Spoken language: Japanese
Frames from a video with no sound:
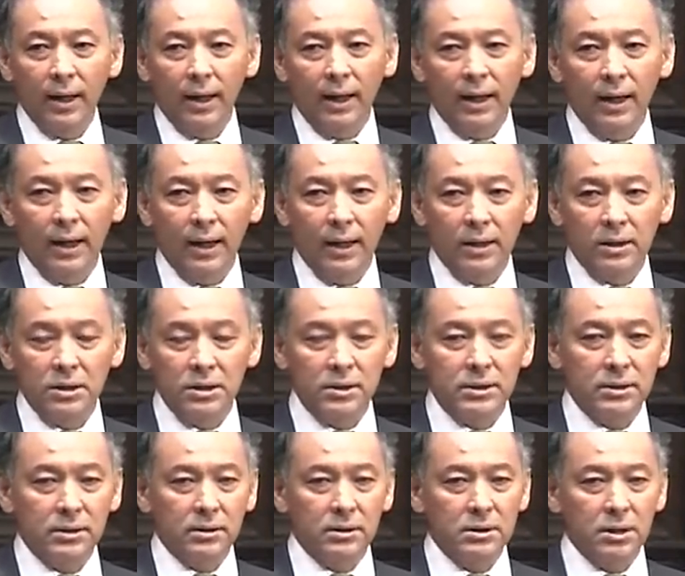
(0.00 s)
えー、
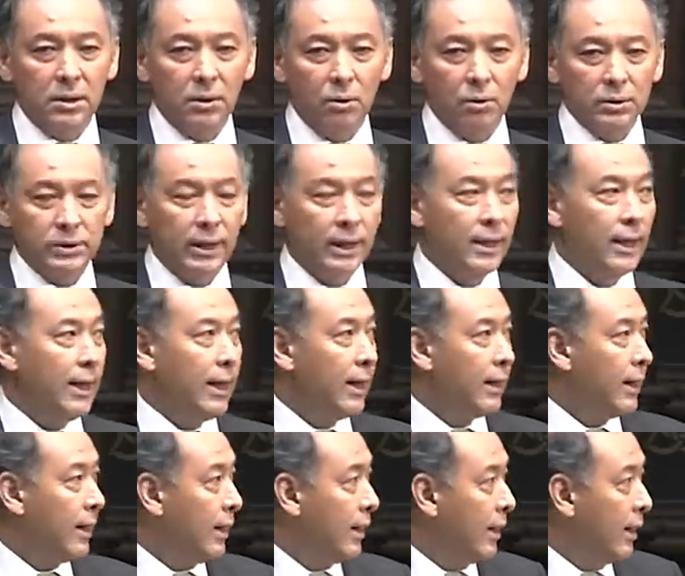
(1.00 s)
実実効性が
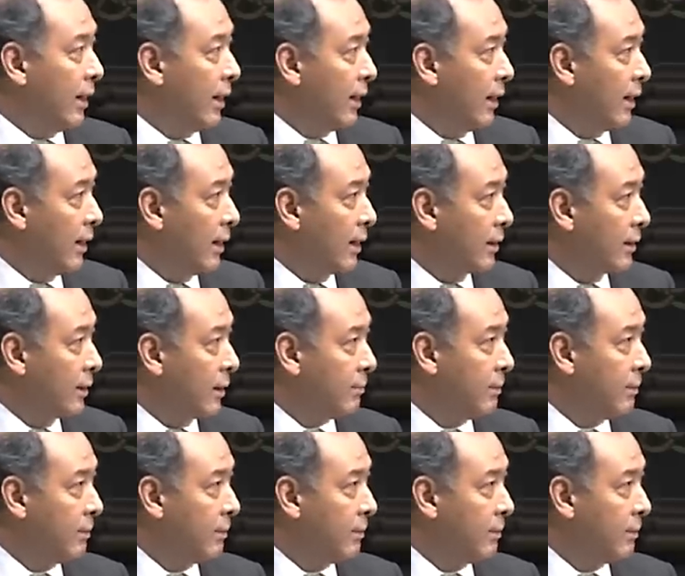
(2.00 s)
あ、